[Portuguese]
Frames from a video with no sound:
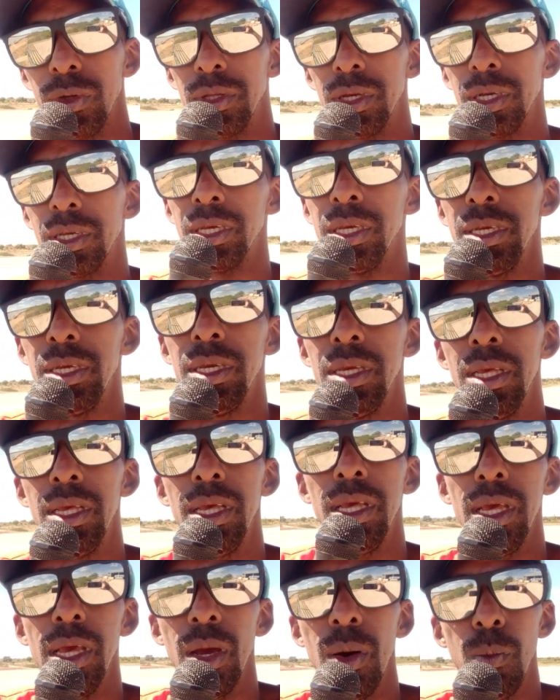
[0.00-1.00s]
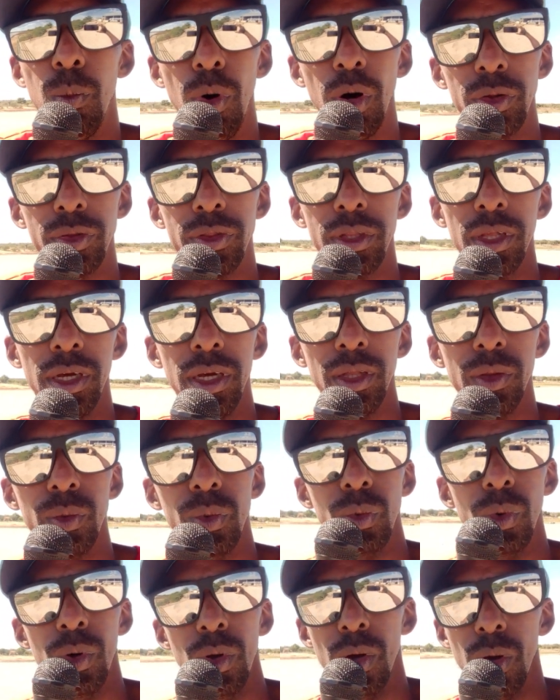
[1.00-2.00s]
hoje aqui,
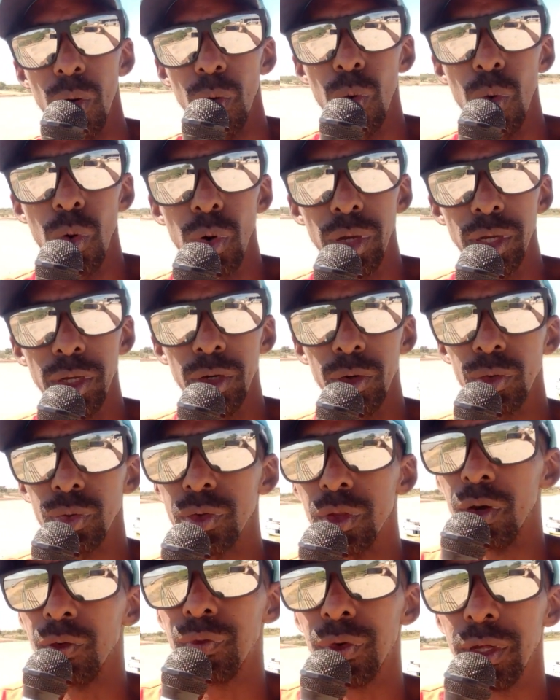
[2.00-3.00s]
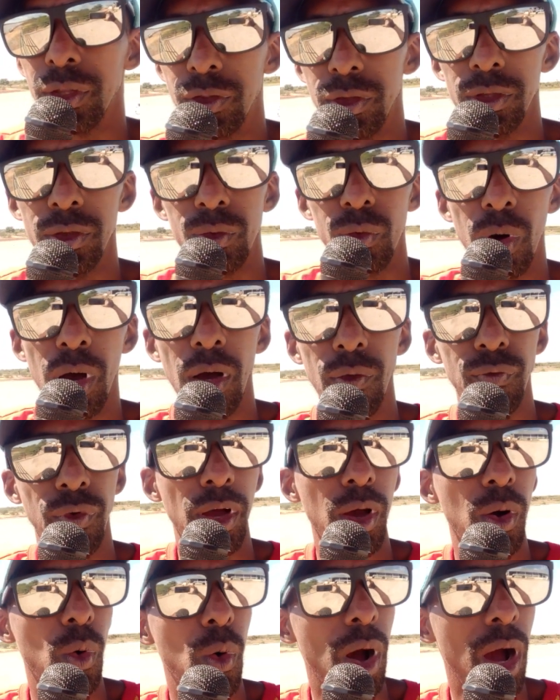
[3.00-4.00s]
mostrando o Rio São Francisco. O Rafael